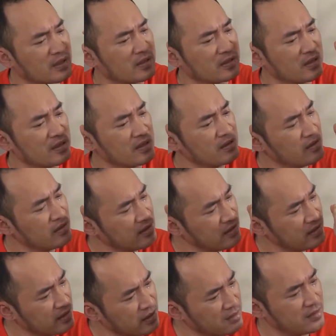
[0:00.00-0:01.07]
trời
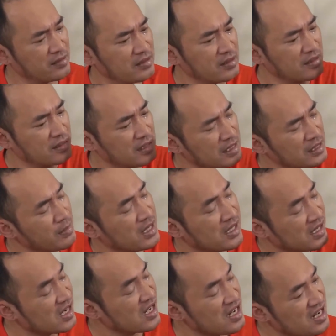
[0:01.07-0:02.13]
ơi trời ơi
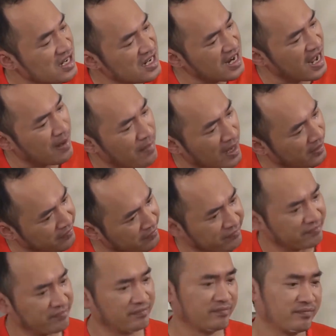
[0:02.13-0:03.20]
bình ơi là bình